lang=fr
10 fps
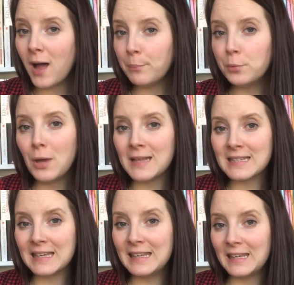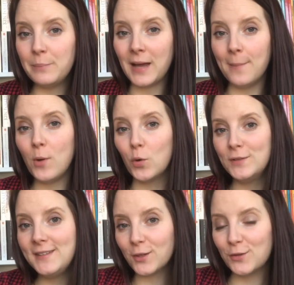un peu intrigué par rapport au
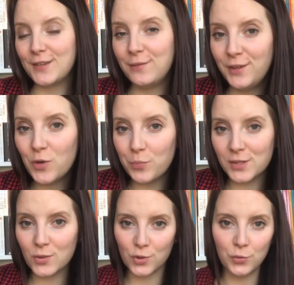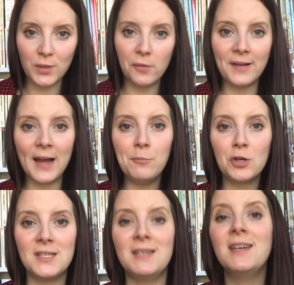titre de cette vidéo puisqu'aujourd'hui on va
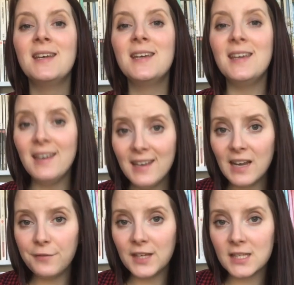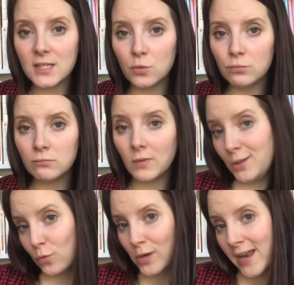aborder et la fiction,
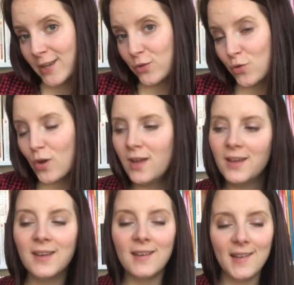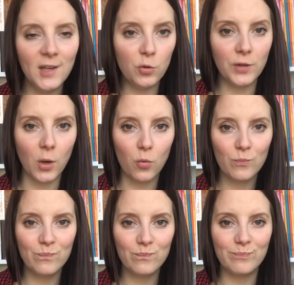et donc la lecture, et le tarot.
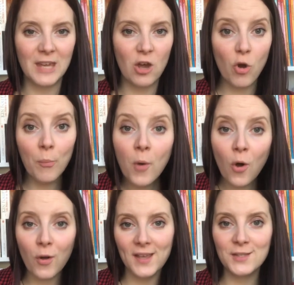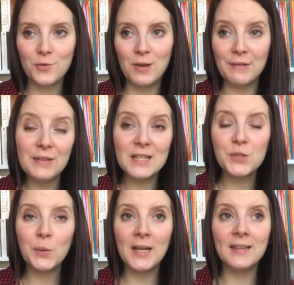Mais comment est-ce que la
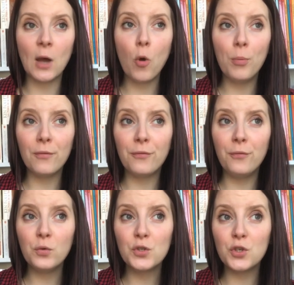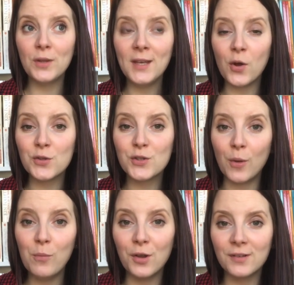fiction et le tarot peuvent fonctionner
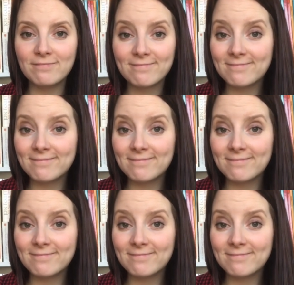ensemble